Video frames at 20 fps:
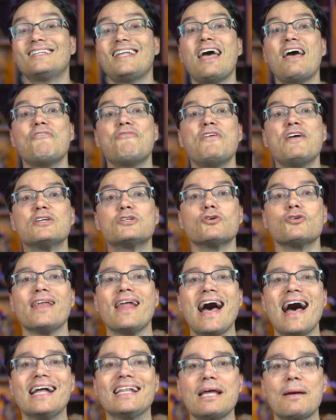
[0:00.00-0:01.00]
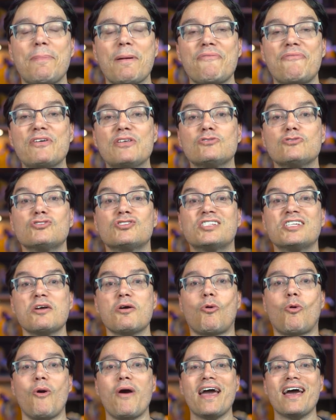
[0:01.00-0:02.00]
10 vídeos nada, pá. Fiz uns
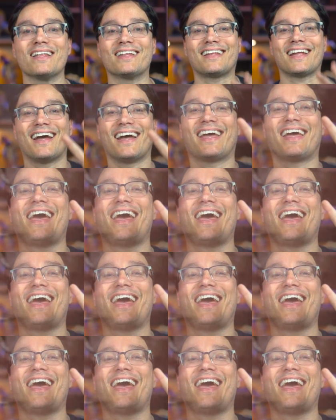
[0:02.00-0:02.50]
50.